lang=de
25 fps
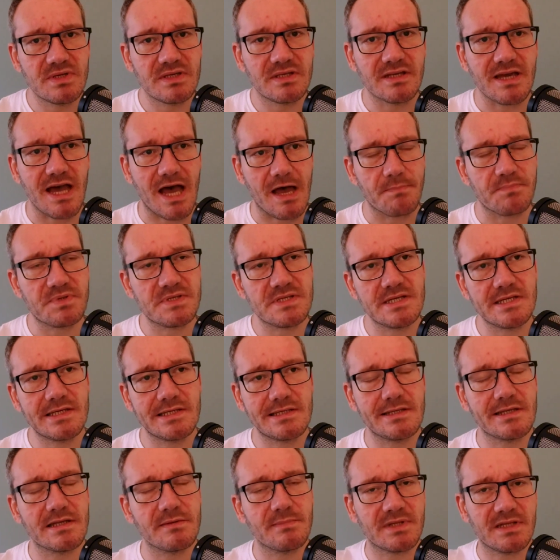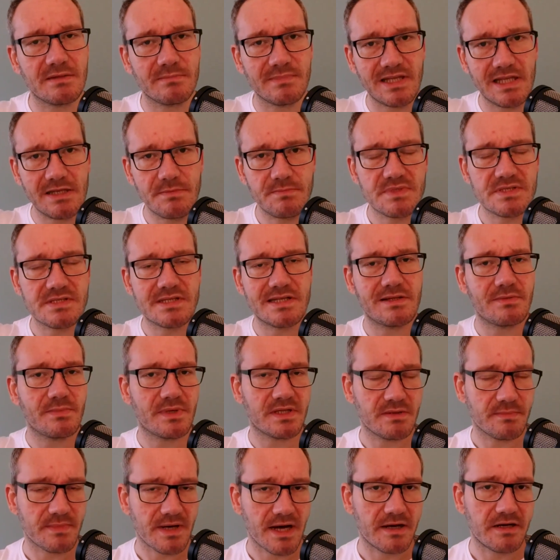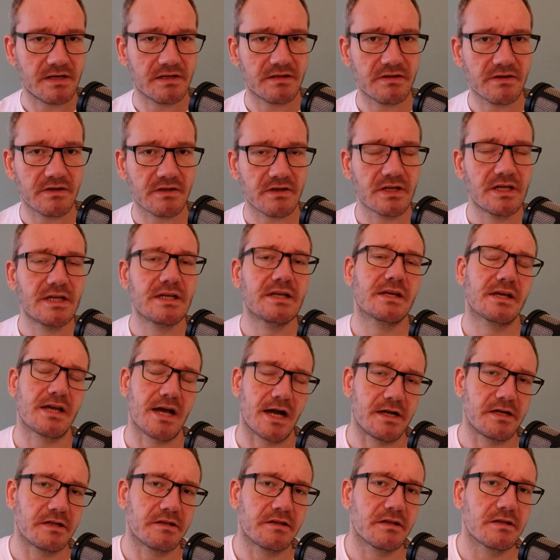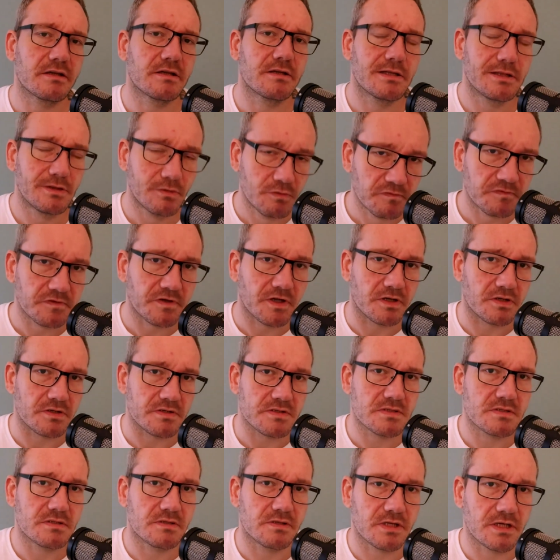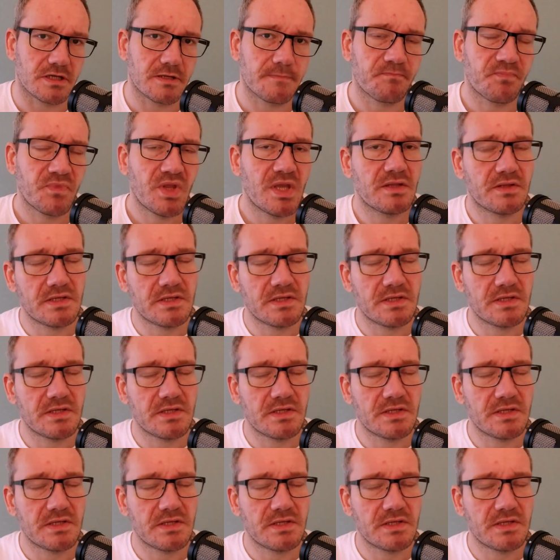mich absichtlich in meinem Lebensstil, in meinem Alltag kalter Luft aus. Okay?